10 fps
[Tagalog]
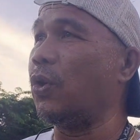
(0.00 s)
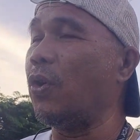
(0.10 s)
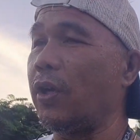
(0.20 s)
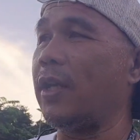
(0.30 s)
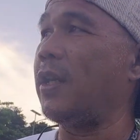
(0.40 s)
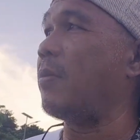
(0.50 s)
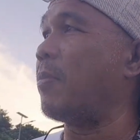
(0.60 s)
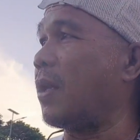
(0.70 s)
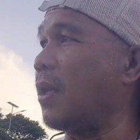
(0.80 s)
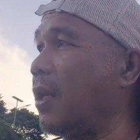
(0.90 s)

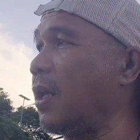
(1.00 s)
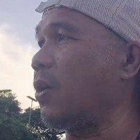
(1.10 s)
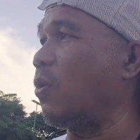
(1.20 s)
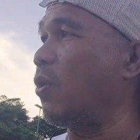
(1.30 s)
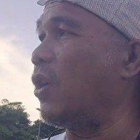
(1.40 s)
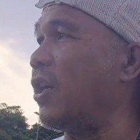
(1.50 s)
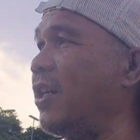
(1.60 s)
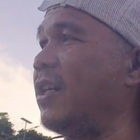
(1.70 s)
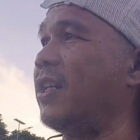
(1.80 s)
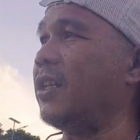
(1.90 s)
tugtog hindi
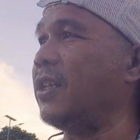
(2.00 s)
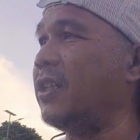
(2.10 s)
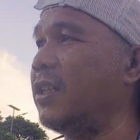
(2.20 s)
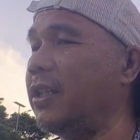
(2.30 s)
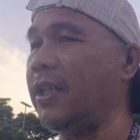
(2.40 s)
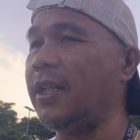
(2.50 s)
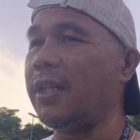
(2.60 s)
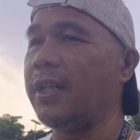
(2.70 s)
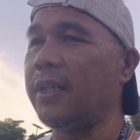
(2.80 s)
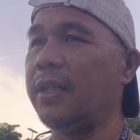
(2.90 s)
marirecord
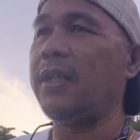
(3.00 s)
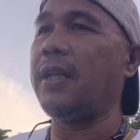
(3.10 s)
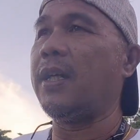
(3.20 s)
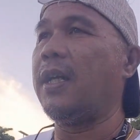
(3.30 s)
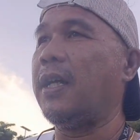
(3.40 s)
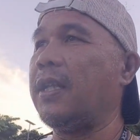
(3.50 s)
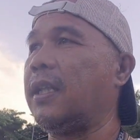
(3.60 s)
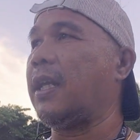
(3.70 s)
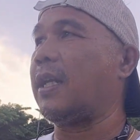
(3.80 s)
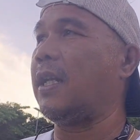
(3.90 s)
yay
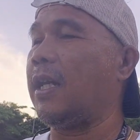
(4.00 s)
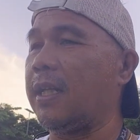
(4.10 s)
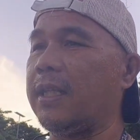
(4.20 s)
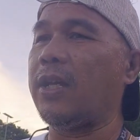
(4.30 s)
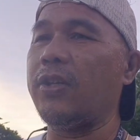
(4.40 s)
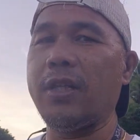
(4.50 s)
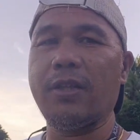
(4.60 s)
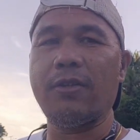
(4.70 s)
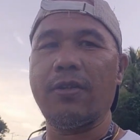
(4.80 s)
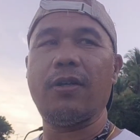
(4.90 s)
at
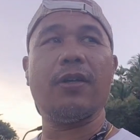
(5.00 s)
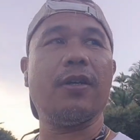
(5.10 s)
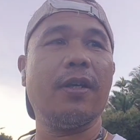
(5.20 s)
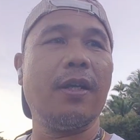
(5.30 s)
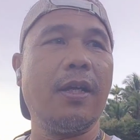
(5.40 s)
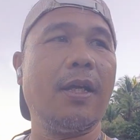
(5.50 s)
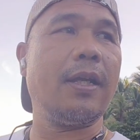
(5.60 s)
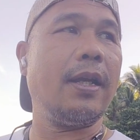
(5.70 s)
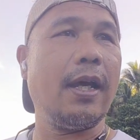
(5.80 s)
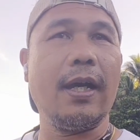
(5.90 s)
lakad-lakad tayo dito
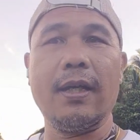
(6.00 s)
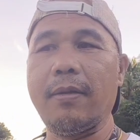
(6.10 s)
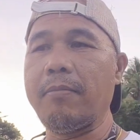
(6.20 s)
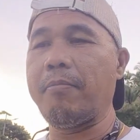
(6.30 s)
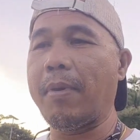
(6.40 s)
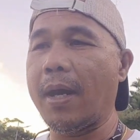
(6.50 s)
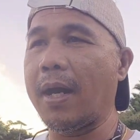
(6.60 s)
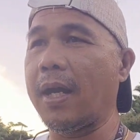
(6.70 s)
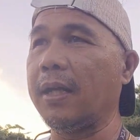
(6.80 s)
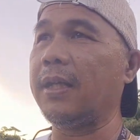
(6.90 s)
ng
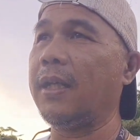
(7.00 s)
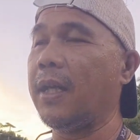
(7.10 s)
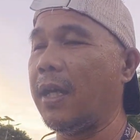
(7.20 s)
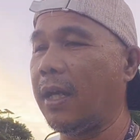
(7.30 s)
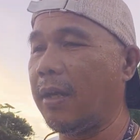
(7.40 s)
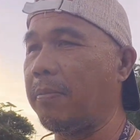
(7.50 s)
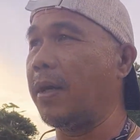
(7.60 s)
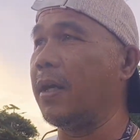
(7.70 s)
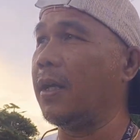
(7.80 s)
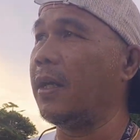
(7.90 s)

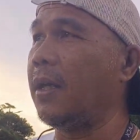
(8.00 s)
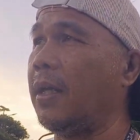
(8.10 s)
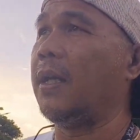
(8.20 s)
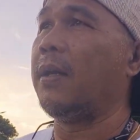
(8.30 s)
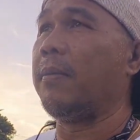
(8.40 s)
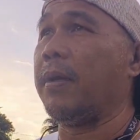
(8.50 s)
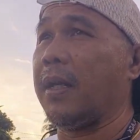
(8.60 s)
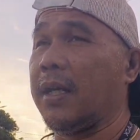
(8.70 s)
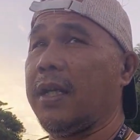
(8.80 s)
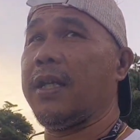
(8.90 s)
bahagya habang
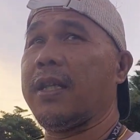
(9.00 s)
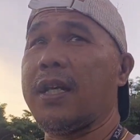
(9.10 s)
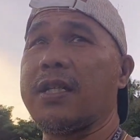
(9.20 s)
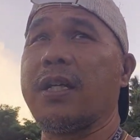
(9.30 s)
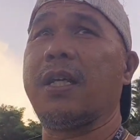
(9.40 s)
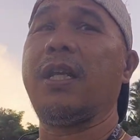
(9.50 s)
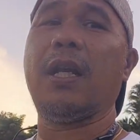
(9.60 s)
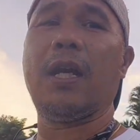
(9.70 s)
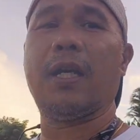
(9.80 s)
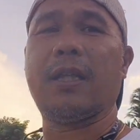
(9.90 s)

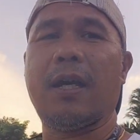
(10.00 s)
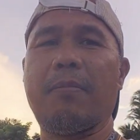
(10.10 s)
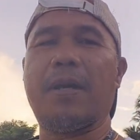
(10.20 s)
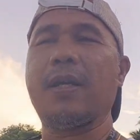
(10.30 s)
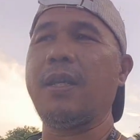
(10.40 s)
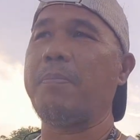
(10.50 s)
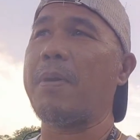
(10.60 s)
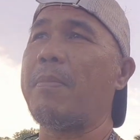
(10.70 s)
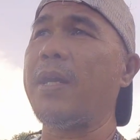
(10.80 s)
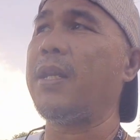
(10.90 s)
naghihintay sa kanila at
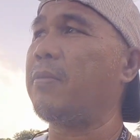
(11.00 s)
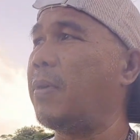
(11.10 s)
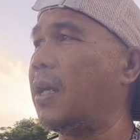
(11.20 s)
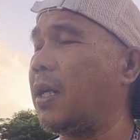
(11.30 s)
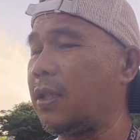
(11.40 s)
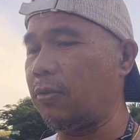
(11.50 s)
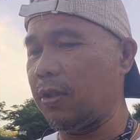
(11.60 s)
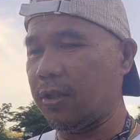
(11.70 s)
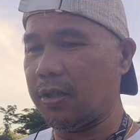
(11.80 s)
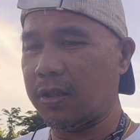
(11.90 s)
habang hindi pa mainit
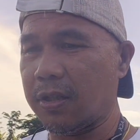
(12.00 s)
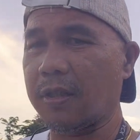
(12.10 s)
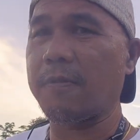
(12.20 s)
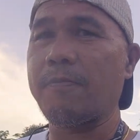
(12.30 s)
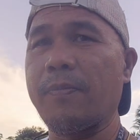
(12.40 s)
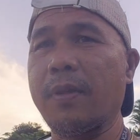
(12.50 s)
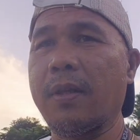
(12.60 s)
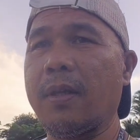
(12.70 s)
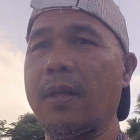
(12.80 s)
mga katulits